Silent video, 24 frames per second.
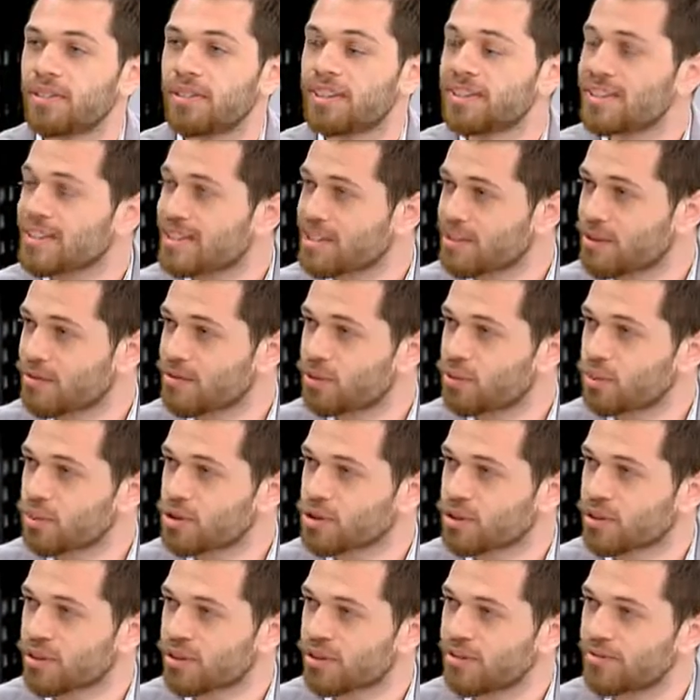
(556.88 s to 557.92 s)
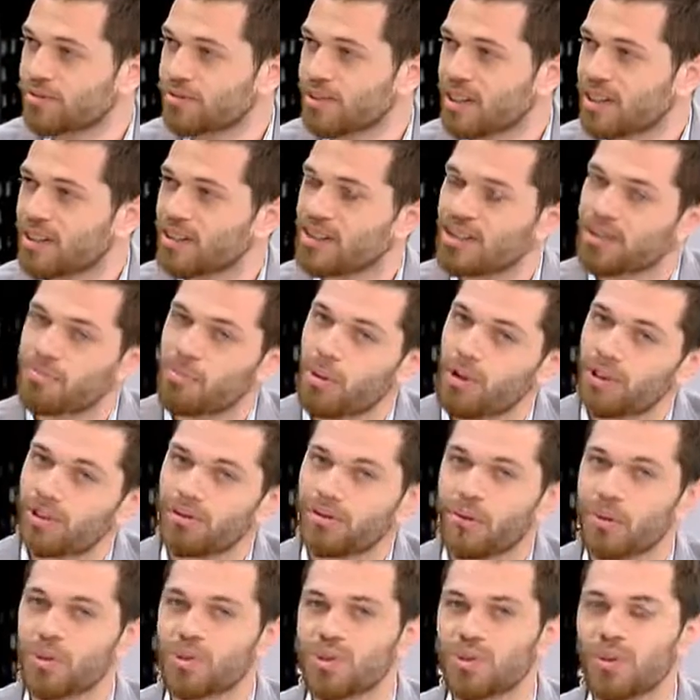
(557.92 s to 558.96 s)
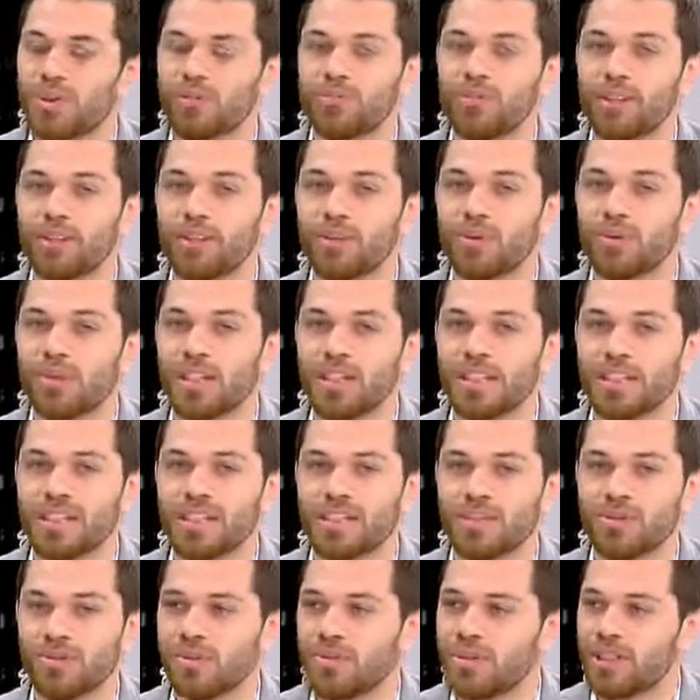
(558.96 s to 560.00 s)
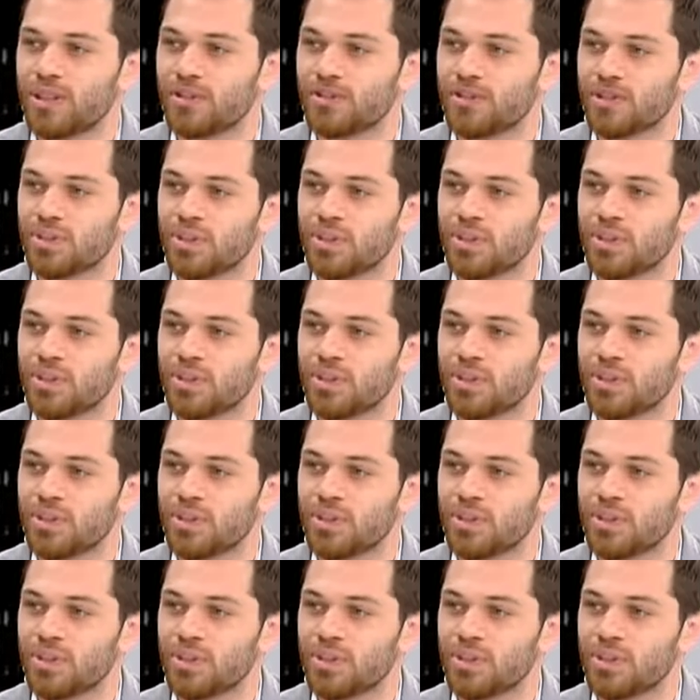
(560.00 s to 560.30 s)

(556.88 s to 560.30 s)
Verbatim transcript: this is the future فونز will fade away this will be the